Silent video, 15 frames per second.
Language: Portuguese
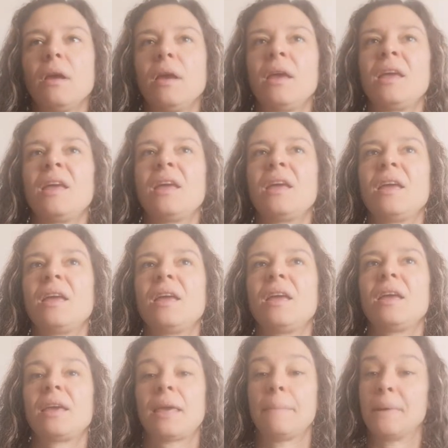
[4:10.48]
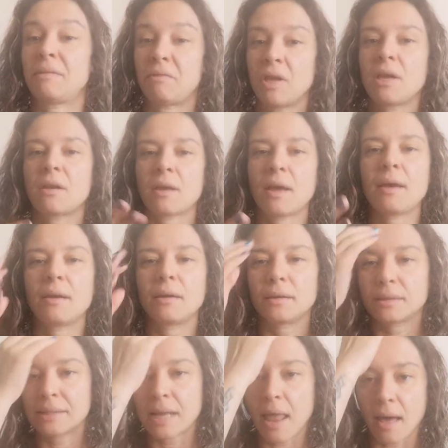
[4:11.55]
é, que é meter, né,
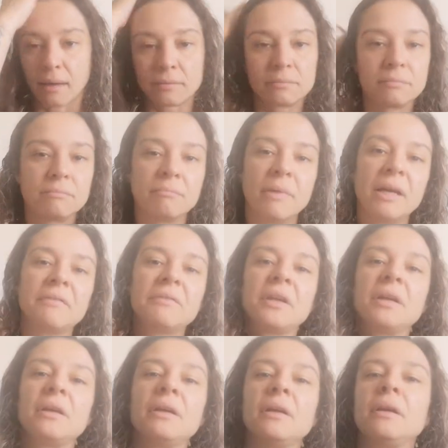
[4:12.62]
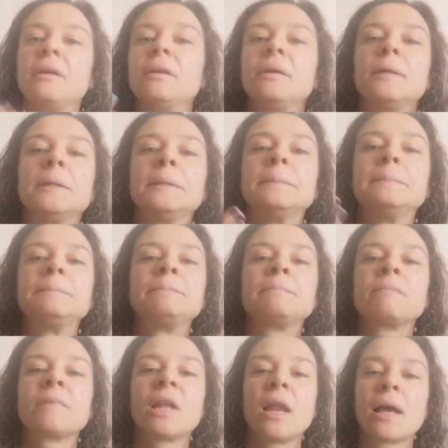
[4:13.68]
sei lá, mettere
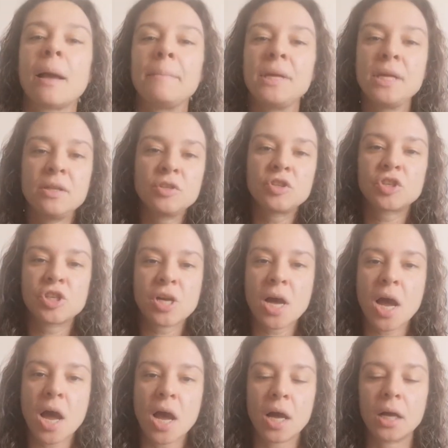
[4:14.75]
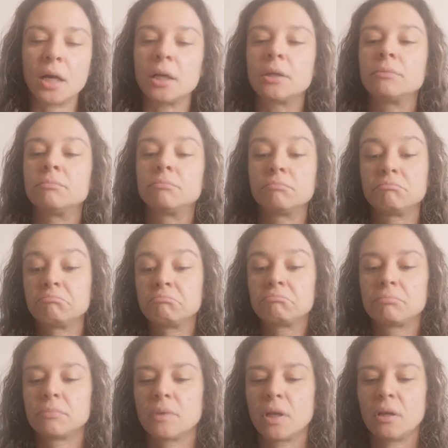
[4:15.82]
hum, la camicia hum,
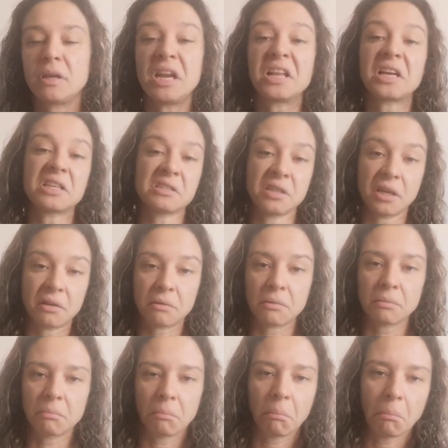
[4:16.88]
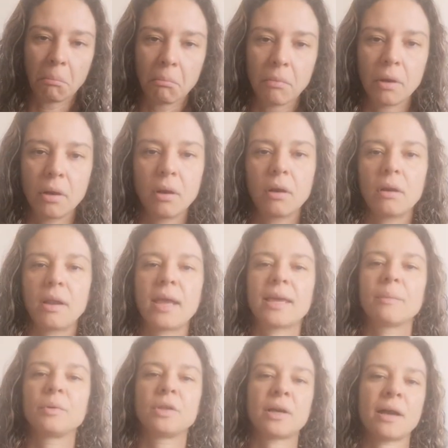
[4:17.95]
nel cassetto, né,
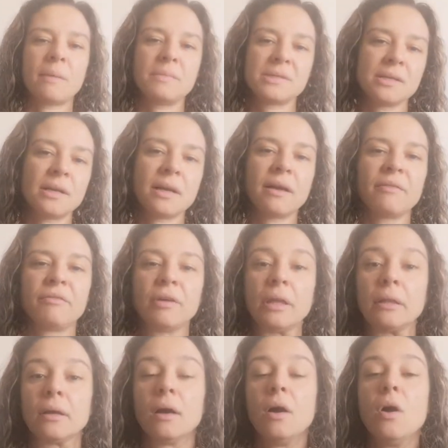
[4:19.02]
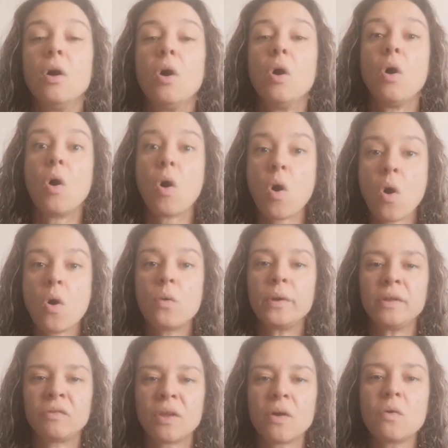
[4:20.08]
que é botar a camisa na gaveta. Ou
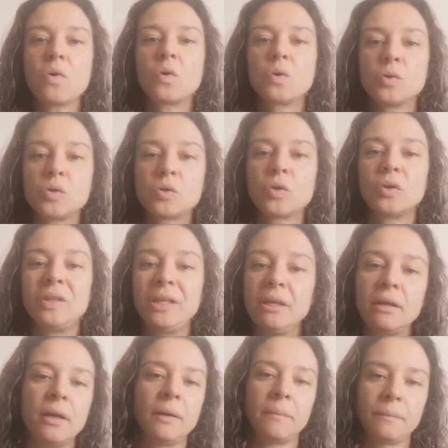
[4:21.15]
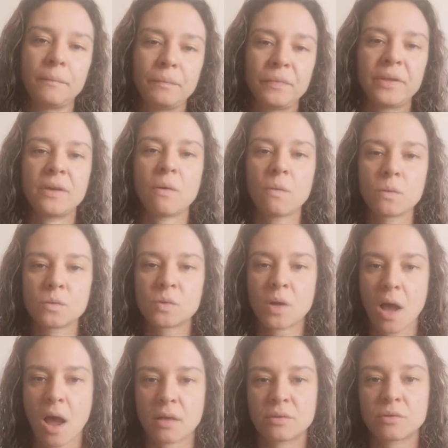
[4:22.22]
então custodire, em alguns
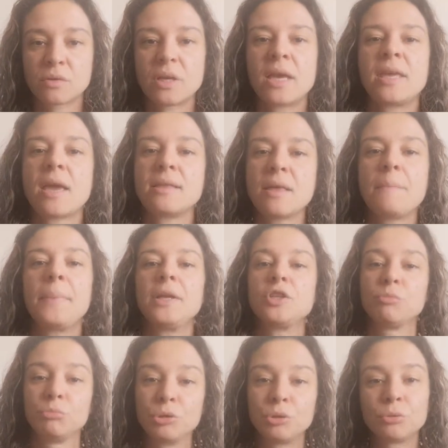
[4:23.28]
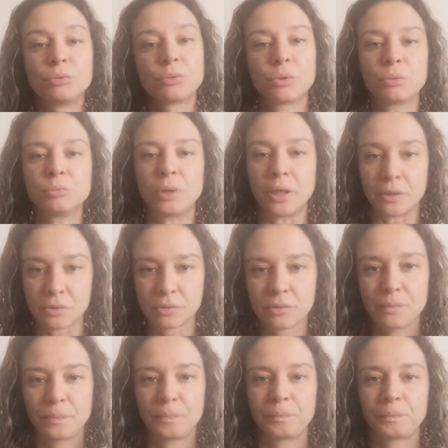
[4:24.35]
casos, e aí depende muito do contexto.